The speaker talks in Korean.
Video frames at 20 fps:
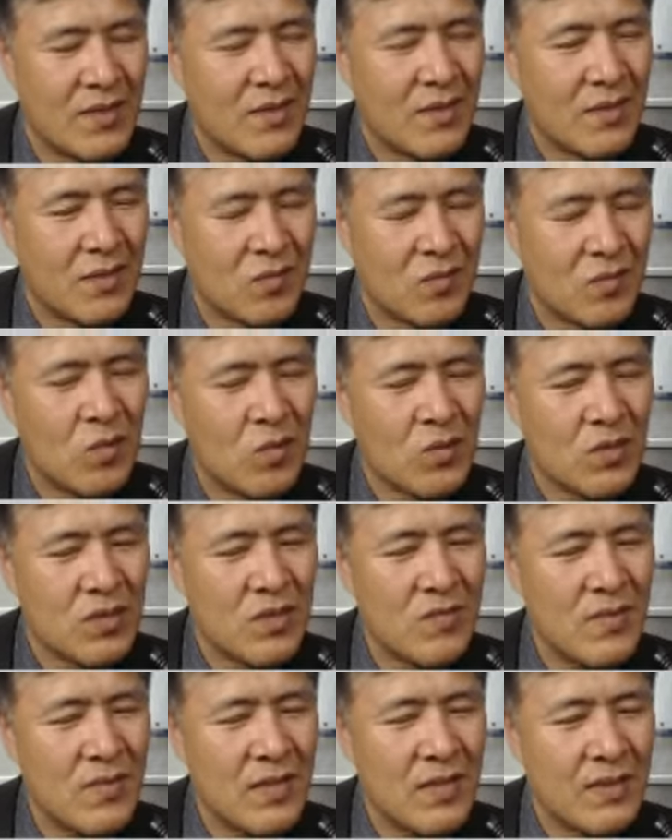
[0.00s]
그래
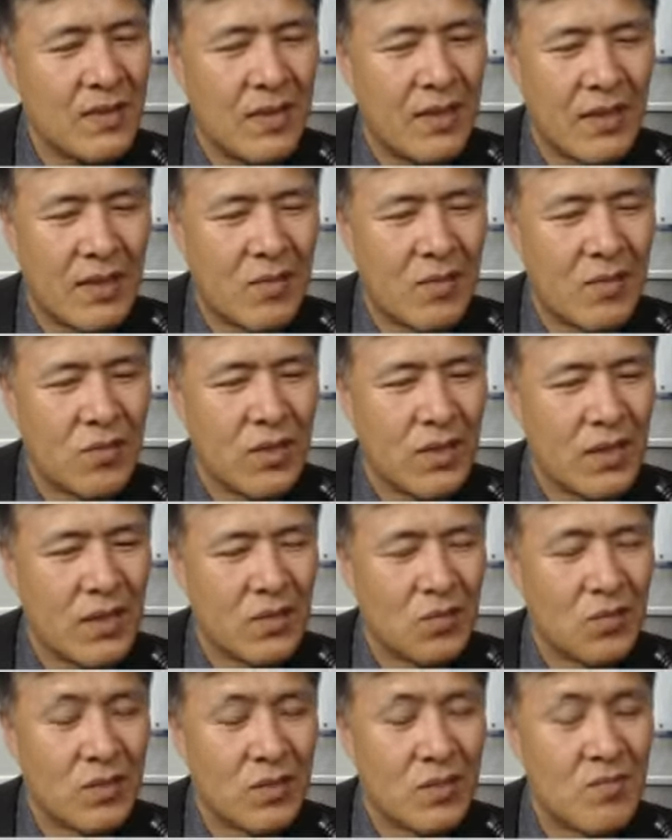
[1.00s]
독점한다라고
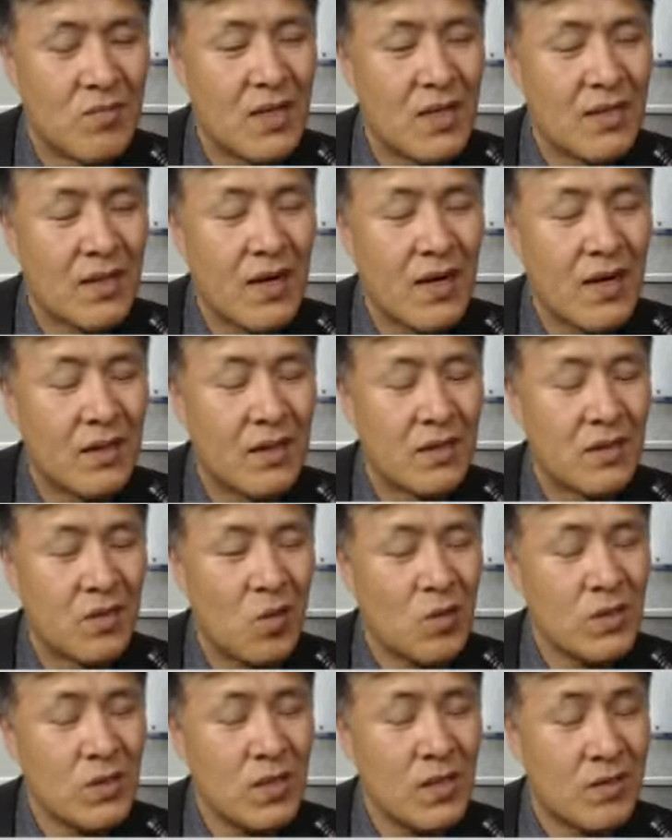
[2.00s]
해가지고 정말 잘하는데
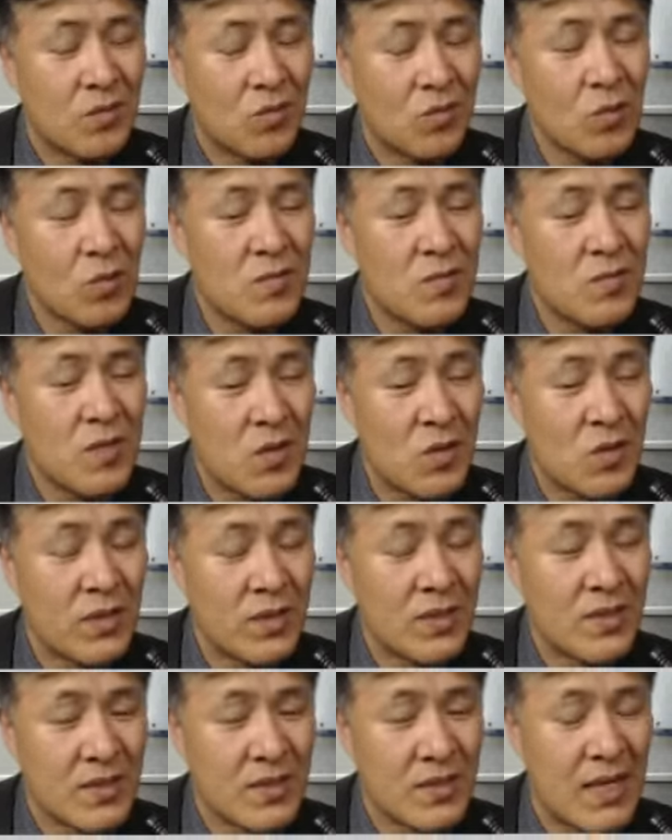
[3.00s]
혼자서 독점하고
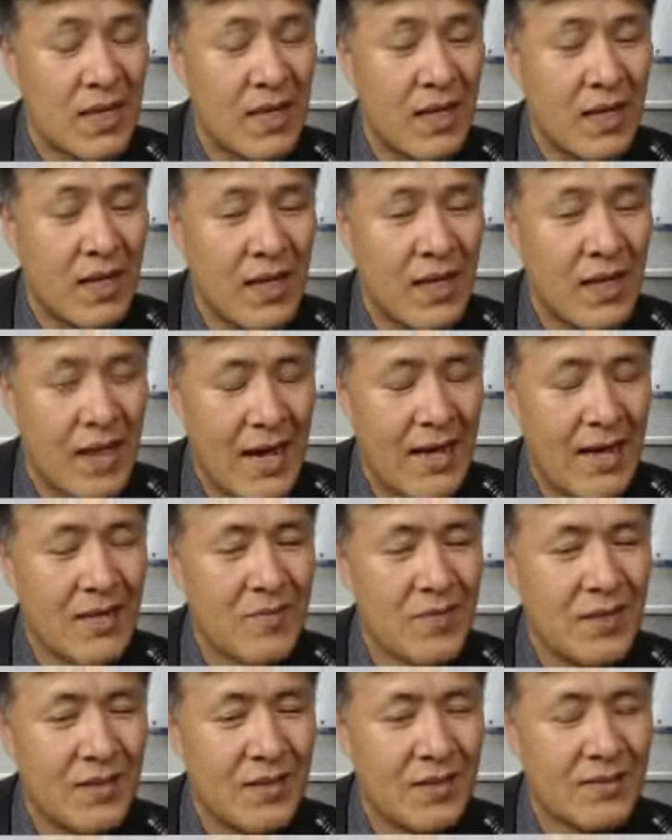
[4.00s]
있는 거냐
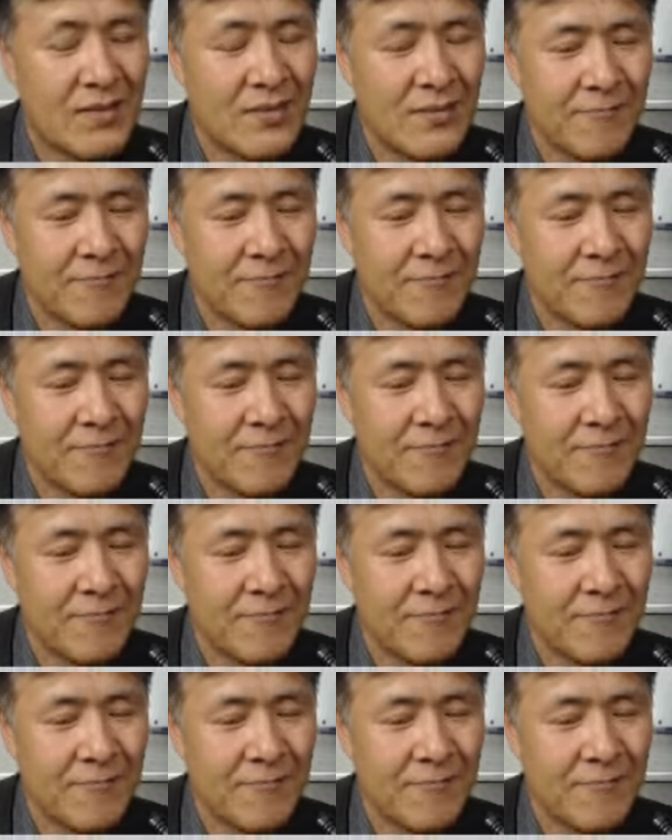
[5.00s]
아니면은